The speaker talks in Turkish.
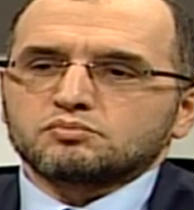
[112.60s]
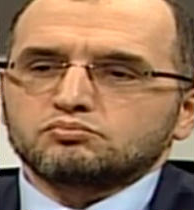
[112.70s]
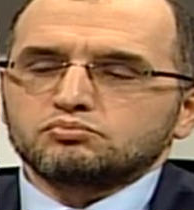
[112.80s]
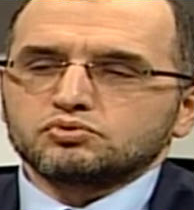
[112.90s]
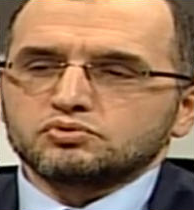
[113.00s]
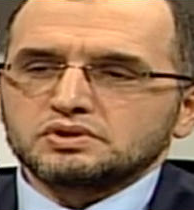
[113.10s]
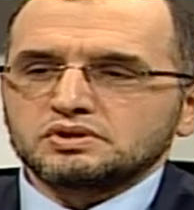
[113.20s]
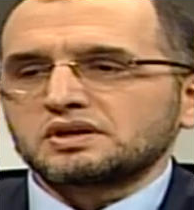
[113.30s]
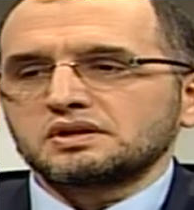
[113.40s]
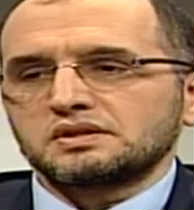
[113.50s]

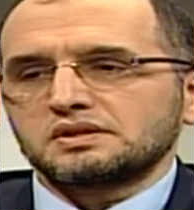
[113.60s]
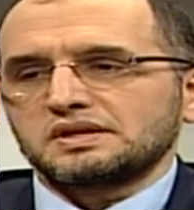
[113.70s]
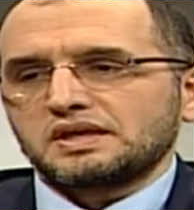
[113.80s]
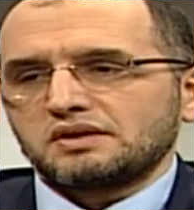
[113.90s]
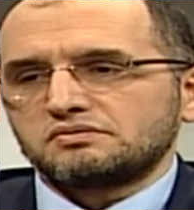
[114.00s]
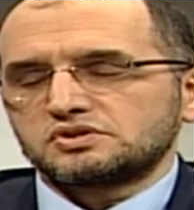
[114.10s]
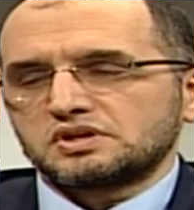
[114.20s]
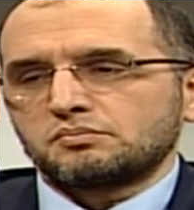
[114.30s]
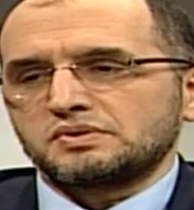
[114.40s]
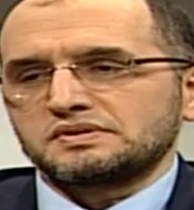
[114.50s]
Bunların
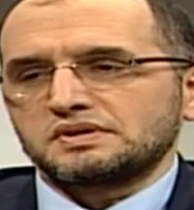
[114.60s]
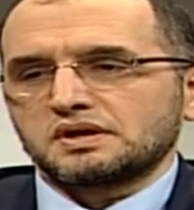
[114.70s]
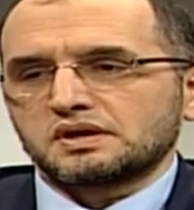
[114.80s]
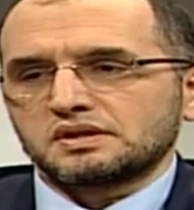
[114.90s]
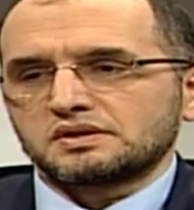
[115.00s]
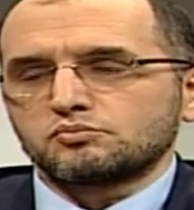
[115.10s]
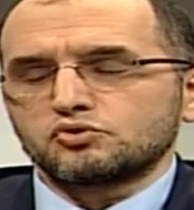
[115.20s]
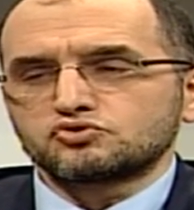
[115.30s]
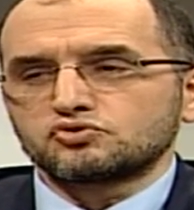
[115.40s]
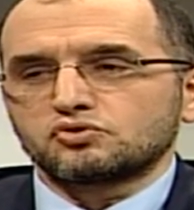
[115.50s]
gevşemesi, arada
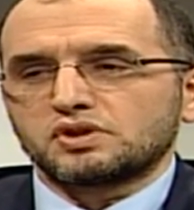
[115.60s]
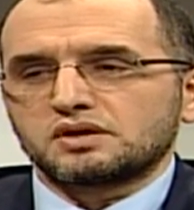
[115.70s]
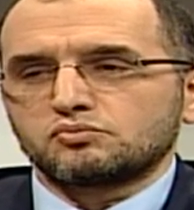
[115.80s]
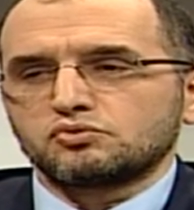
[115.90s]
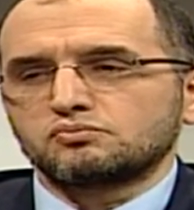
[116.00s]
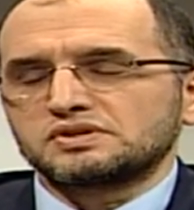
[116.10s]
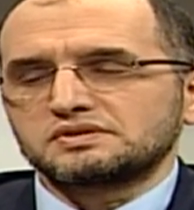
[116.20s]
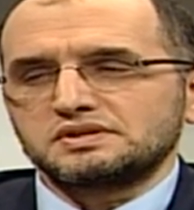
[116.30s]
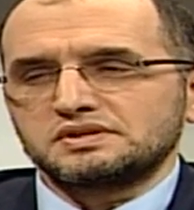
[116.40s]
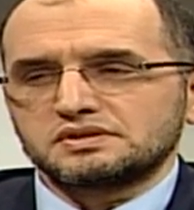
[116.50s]
boşluklar
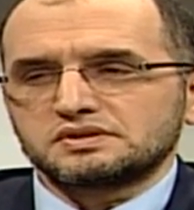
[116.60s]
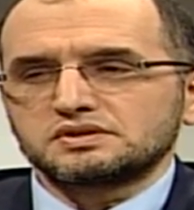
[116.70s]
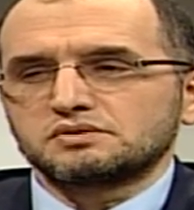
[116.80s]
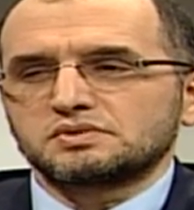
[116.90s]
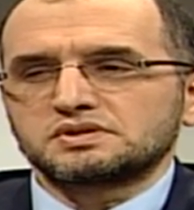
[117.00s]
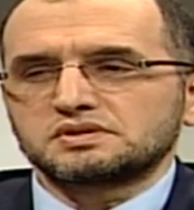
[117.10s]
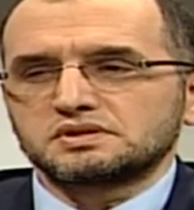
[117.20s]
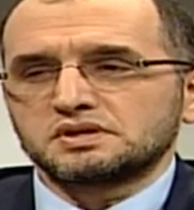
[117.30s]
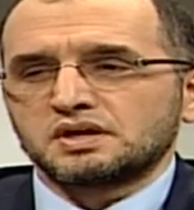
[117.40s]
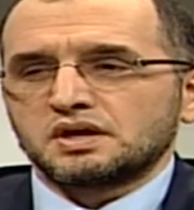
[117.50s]
bulunması,
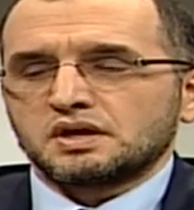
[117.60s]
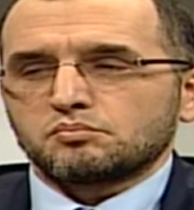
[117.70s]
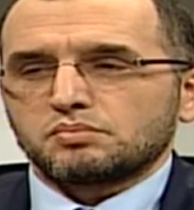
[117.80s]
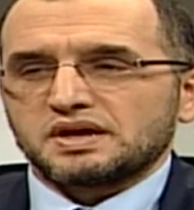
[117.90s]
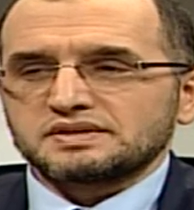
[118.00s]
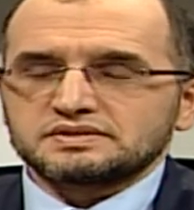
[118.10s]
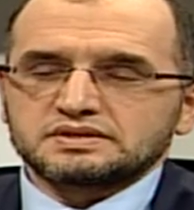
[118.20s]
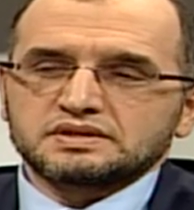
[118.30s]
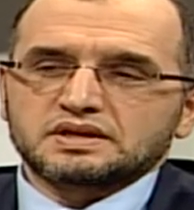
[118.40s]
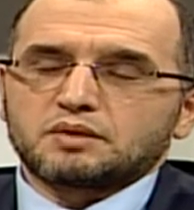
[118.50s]
yırtılması,
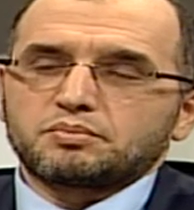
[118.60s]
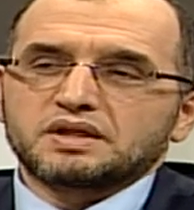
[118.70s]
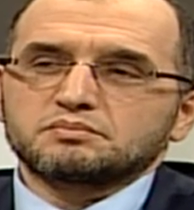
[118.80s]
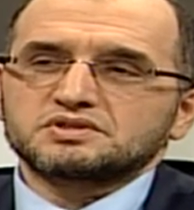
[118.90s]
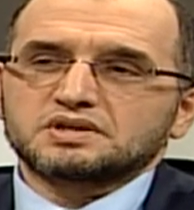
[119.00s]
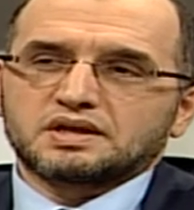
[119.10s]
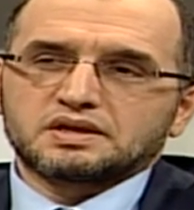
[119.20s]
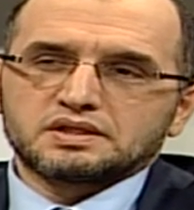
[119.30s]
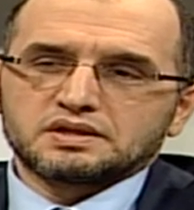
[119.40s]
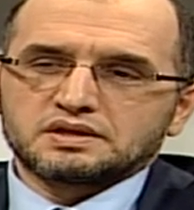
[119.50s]
bazı kapanmış
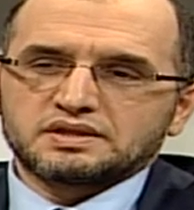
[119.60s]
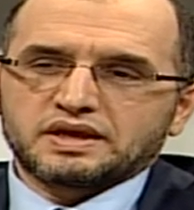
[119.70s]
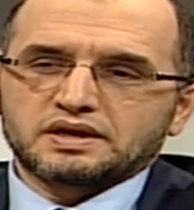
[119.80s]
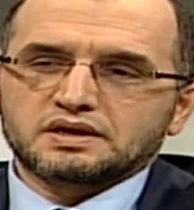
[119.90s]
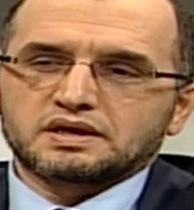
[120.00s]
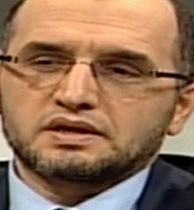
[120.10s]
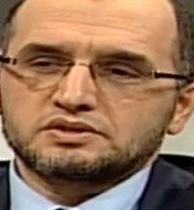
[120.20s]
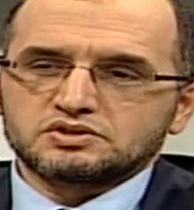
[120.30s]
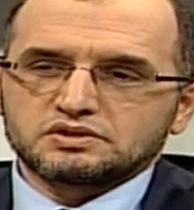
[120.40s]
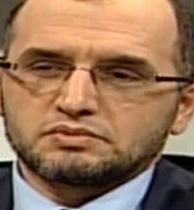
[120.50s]
kanalların tekrar
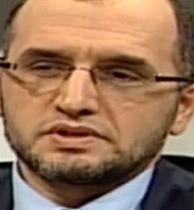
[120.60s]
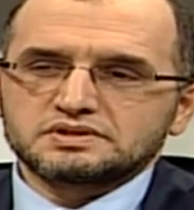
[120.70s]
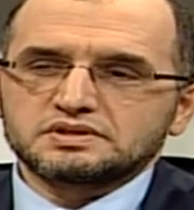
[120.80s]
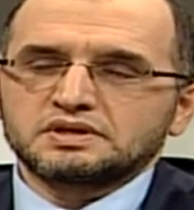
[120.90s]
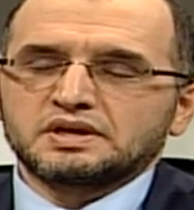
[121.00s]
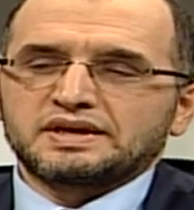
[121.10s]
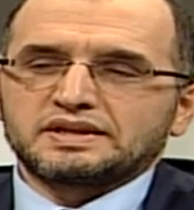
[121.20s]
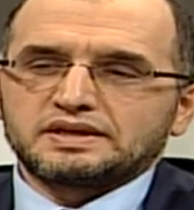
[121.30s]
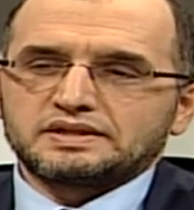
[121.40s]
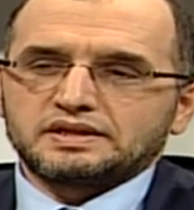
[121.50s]
açılması
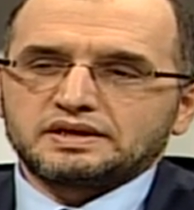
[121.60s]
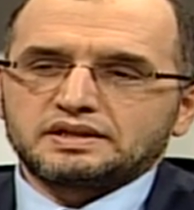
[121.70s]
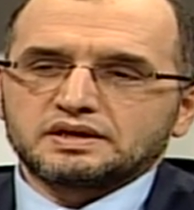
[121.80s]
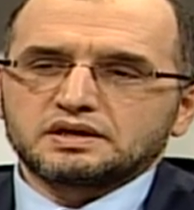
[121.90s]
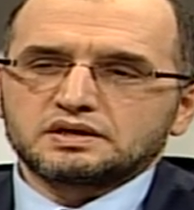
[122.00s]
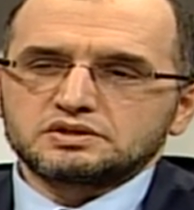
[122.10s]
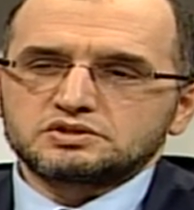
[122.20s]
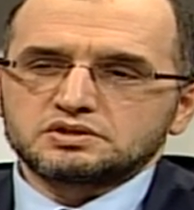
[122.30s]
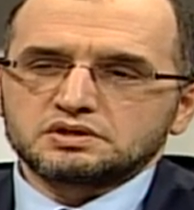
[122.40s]
nedeniyle karı içi,